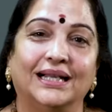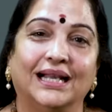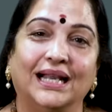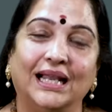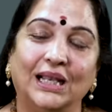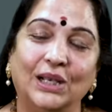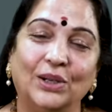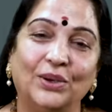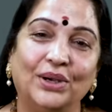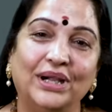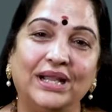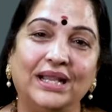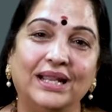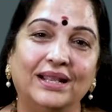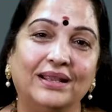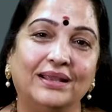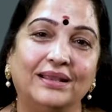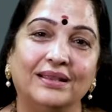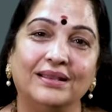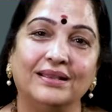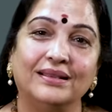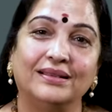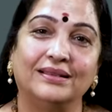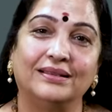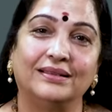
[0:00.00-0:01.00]
హలో అండి
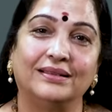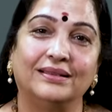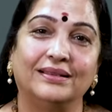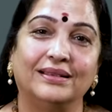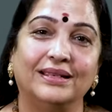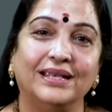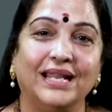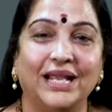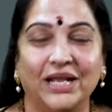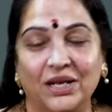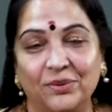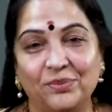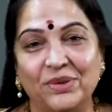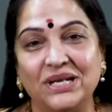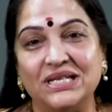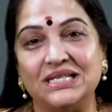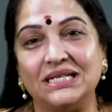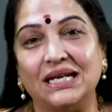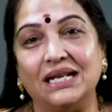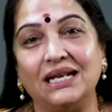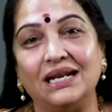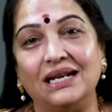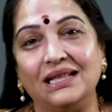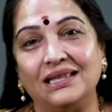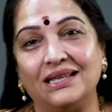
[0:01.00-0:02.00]
నేను మీ
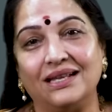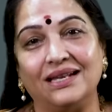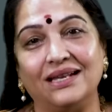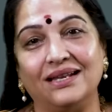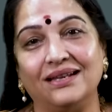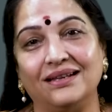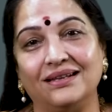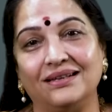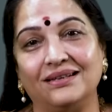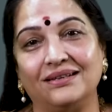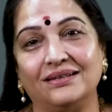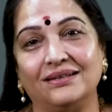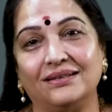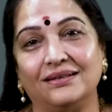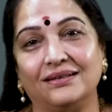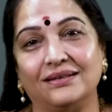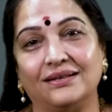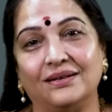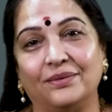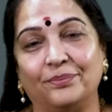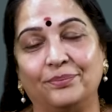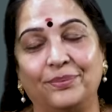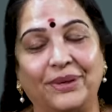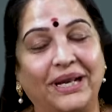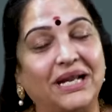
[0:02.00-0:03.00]
జయలలితని
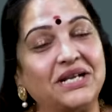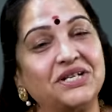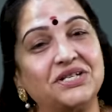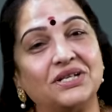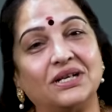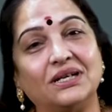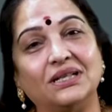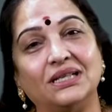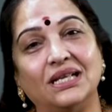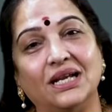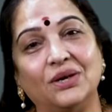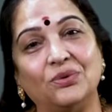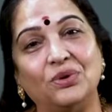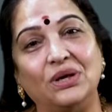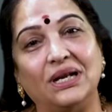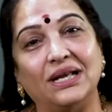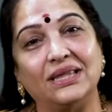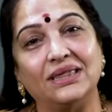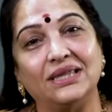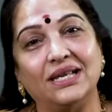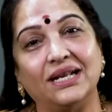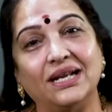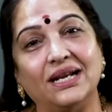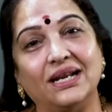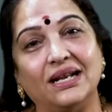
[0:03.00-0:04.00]
ప్రేక్షక
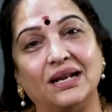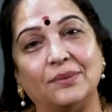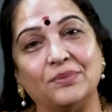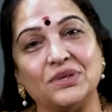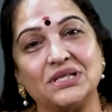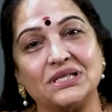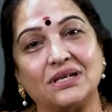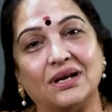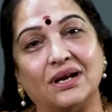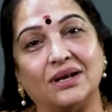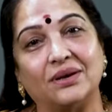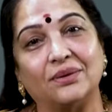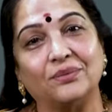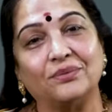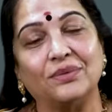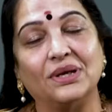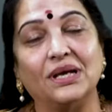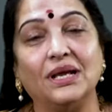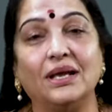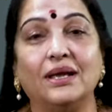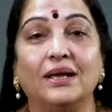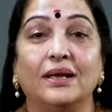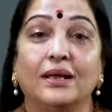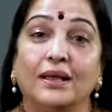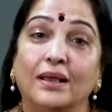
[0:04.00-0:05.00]
దేవుళ్ళందరికీ నమస్కారం
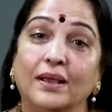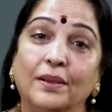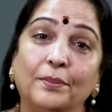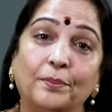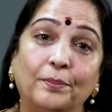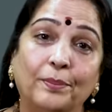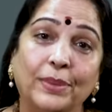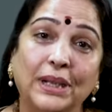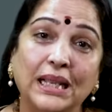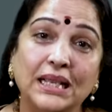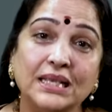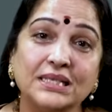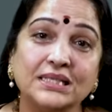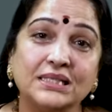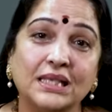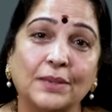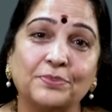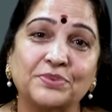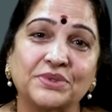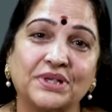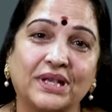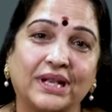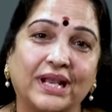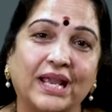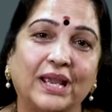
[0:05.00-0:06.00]
ప్లీజ్
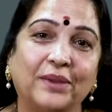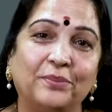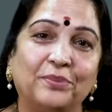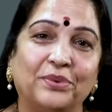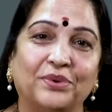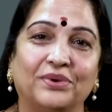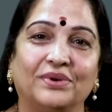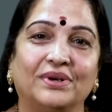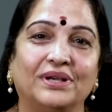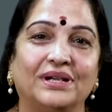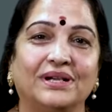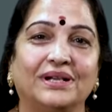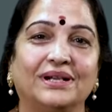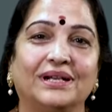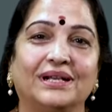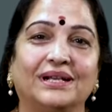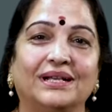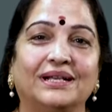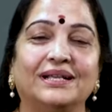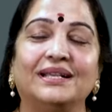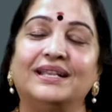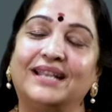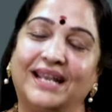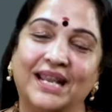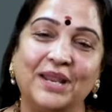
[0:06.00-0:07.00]
సబ్స్క్రైబ్
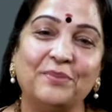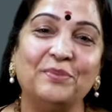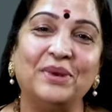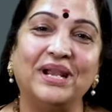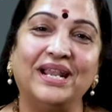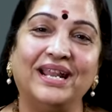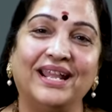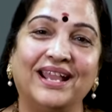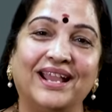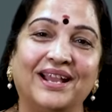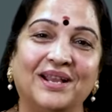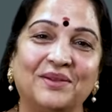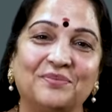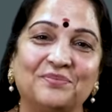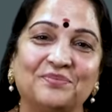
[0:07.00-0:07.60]
ట్రీ మీడియా